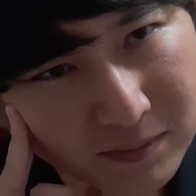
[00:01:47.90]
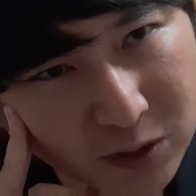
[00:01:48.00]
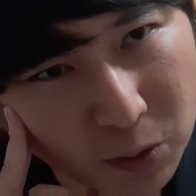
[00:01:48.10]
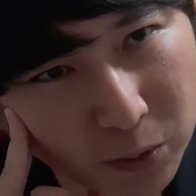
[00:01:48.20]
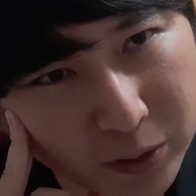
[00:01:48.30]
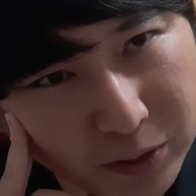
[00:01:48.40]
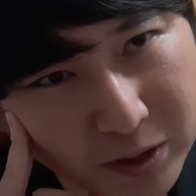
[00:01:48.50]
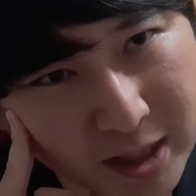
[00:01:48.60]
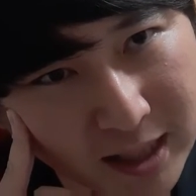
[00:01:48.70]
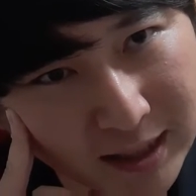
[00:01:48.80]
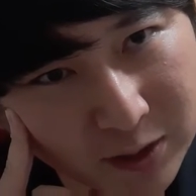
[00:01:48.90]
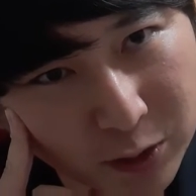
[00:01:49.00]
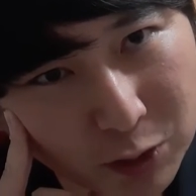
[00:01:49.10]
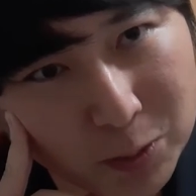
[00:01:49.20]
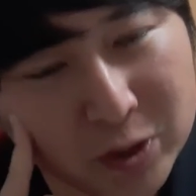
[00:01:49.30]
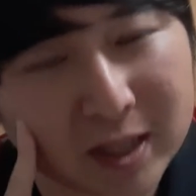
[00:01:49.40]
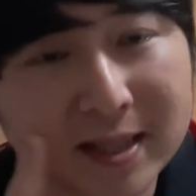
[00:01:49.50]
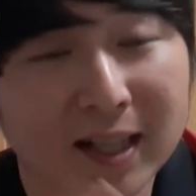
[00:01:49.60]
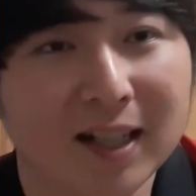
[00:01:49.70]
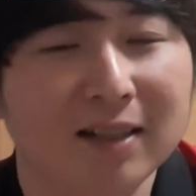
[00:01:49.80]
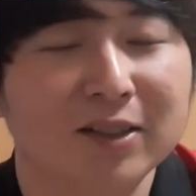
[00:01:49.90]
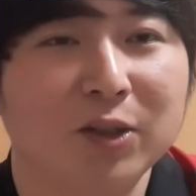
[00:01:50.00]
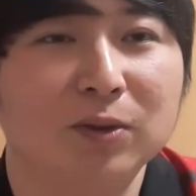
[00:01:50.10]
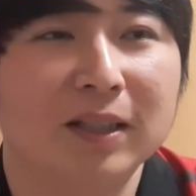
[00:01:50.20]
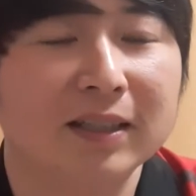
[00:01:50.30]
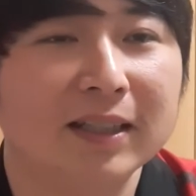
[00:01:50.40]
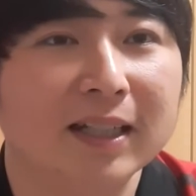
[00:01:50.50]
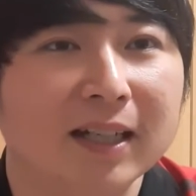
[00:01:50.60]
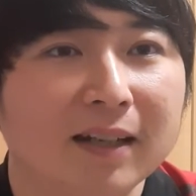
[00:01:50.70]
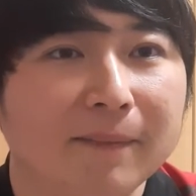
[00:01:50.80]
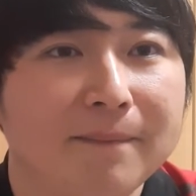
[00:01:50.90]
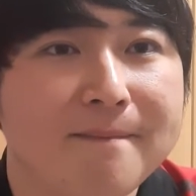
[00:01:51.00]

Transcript: こういう試合で取りこぼして、せっかく今日だって、